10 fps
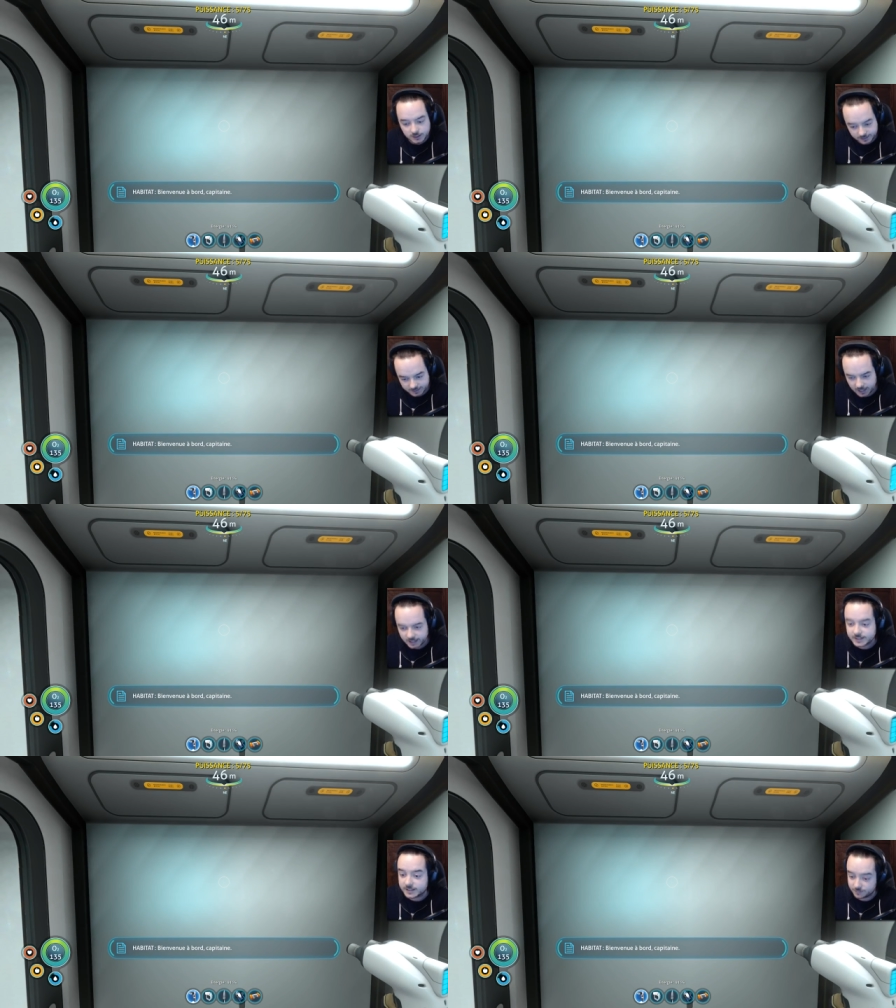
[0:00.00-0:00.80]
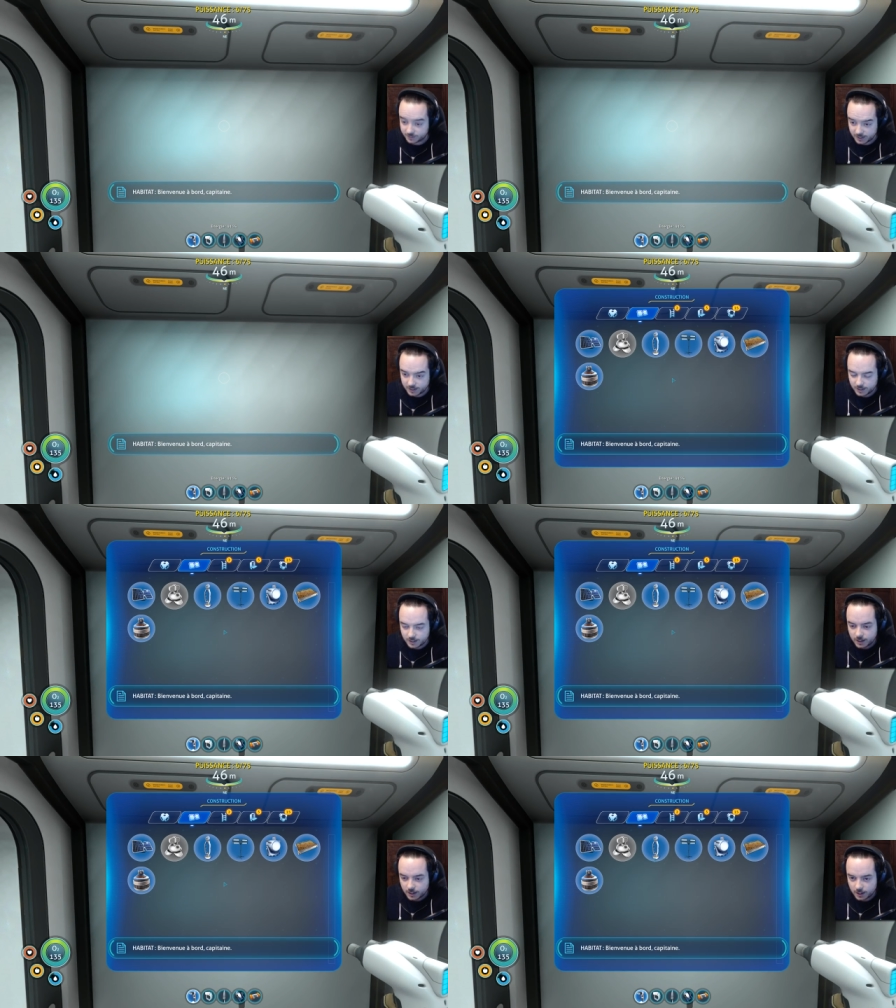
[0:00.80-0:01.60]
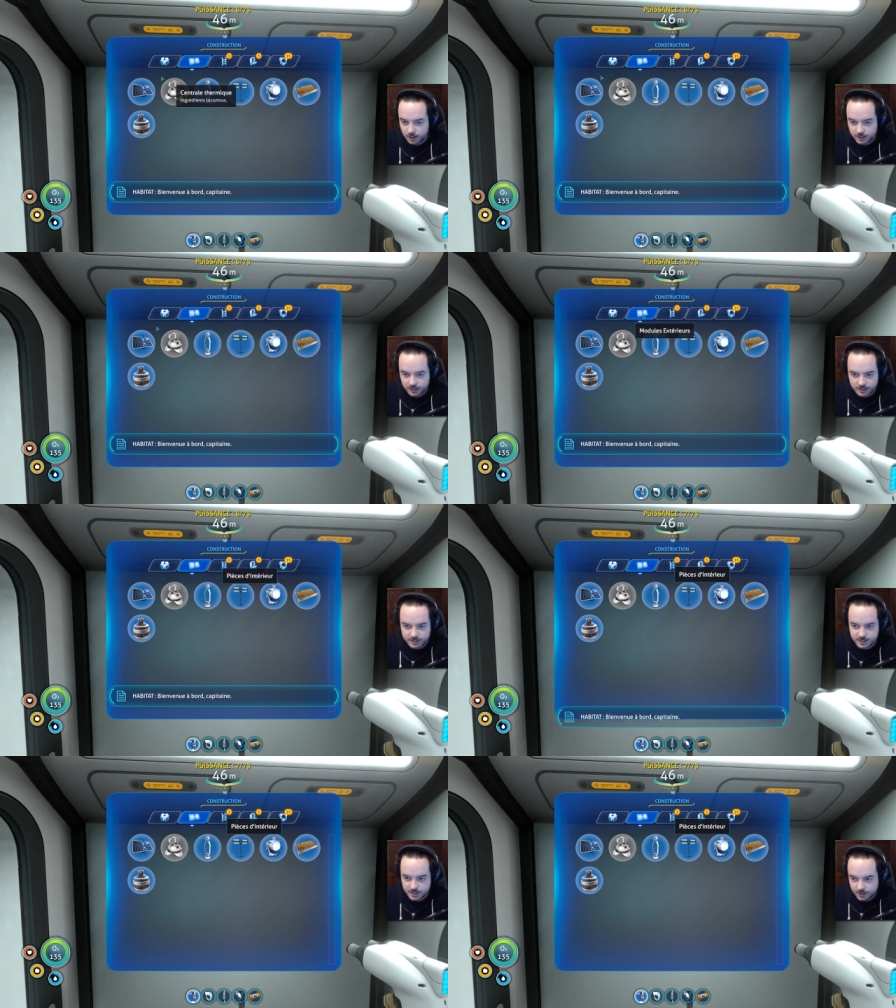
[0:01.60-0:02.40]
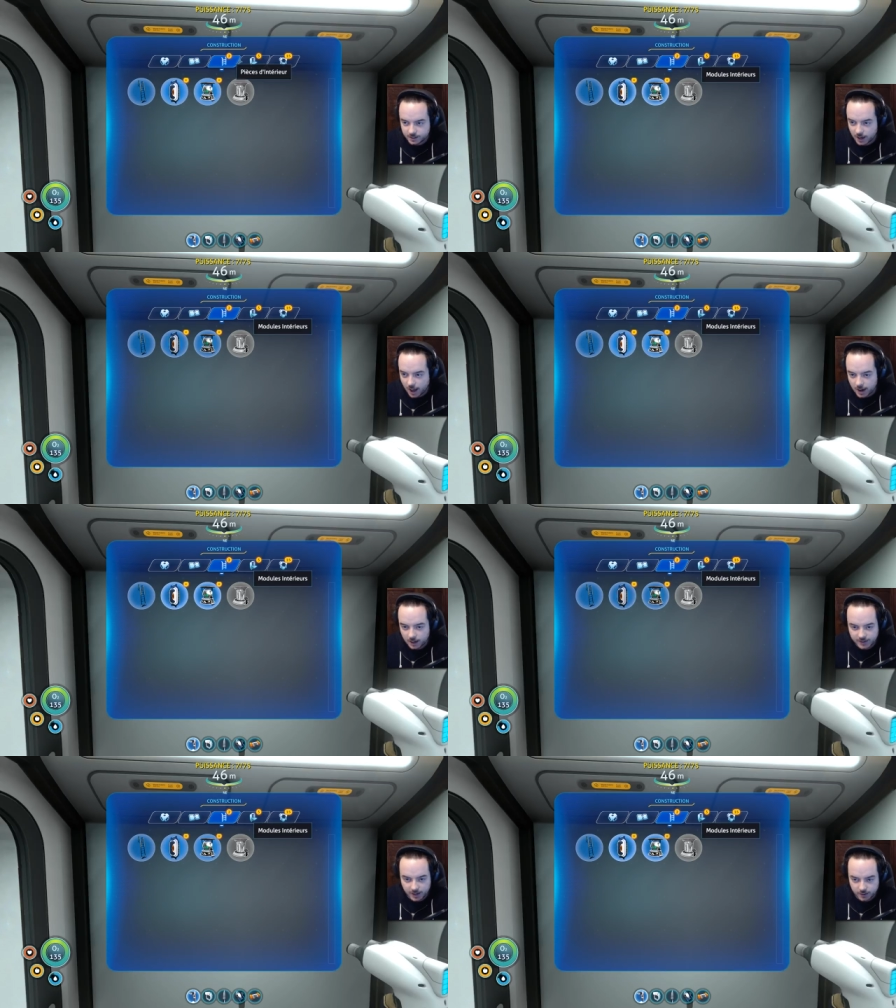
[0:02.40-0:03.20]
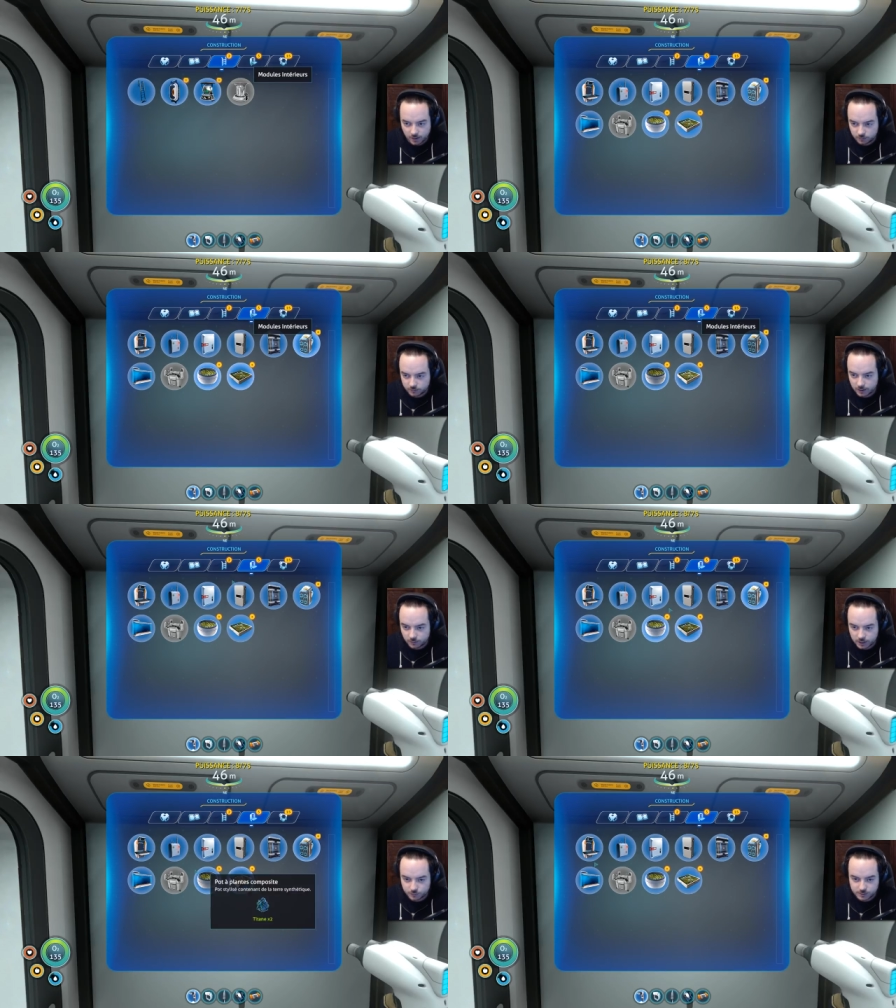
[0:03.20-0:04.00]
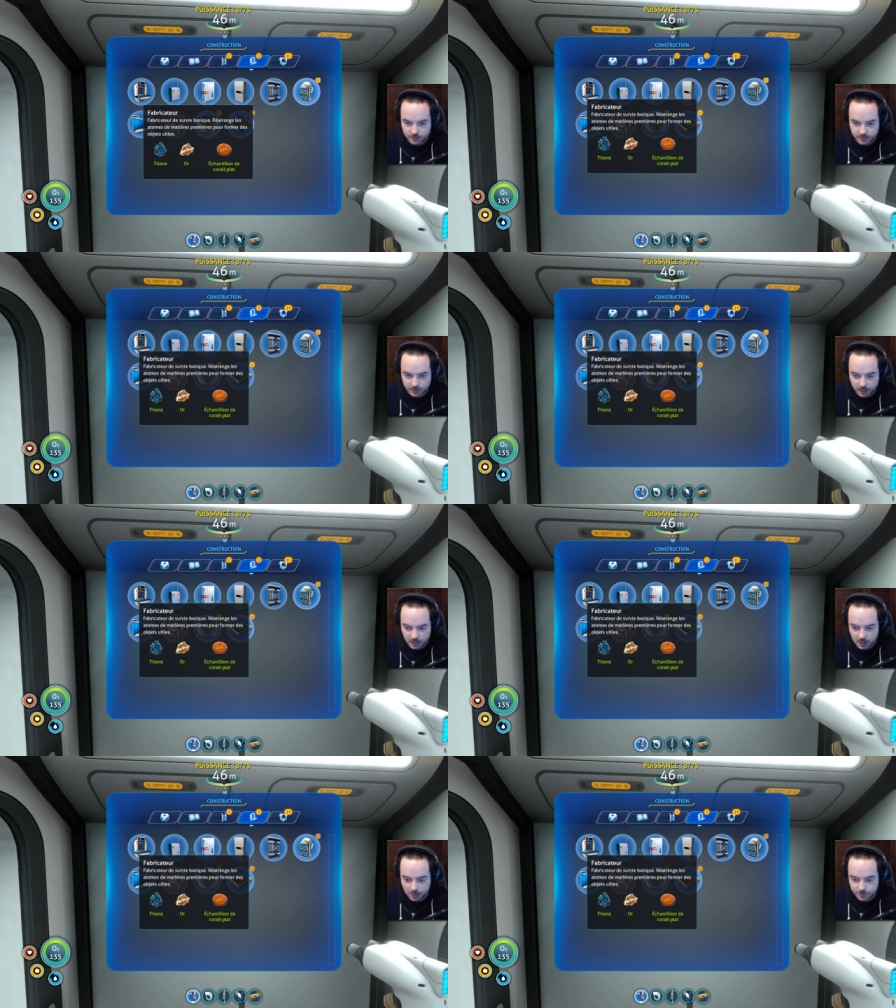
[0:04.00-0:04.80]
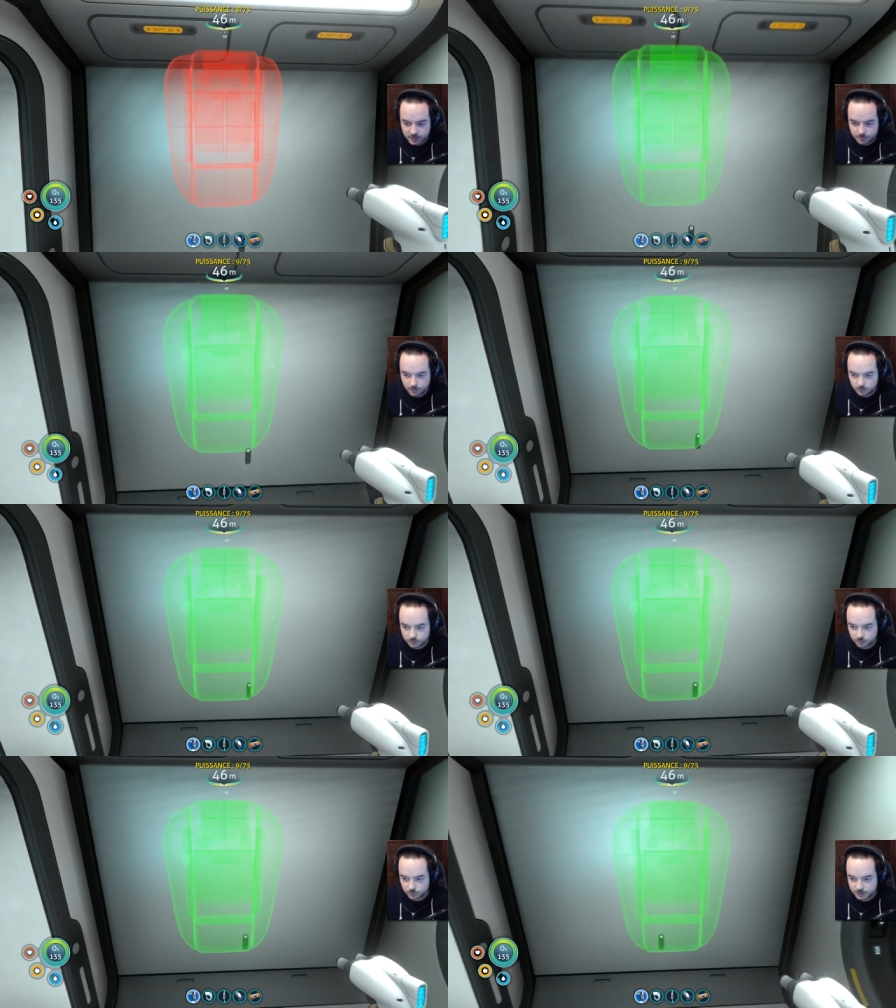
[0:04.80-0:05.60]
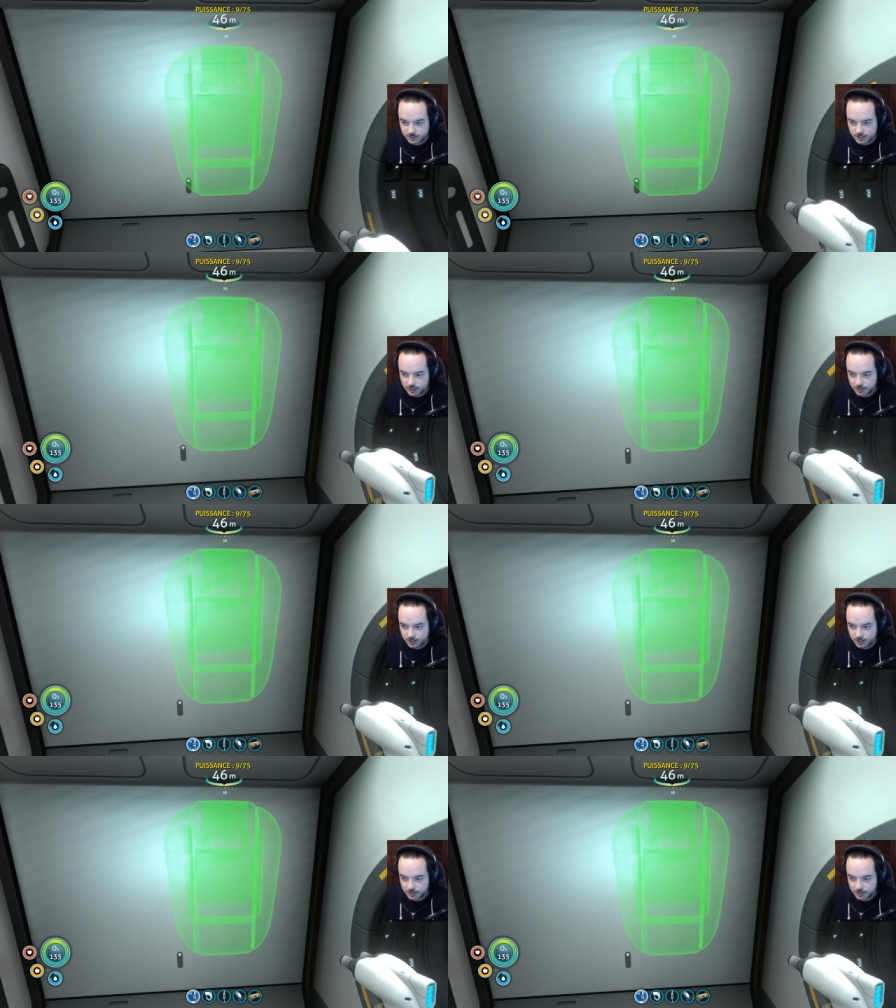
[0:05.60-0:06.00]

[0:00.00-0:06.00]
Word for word: Ça, c'est fait. Euh, ici, à l'intérieur, nous allons rajouter rapidement ceci.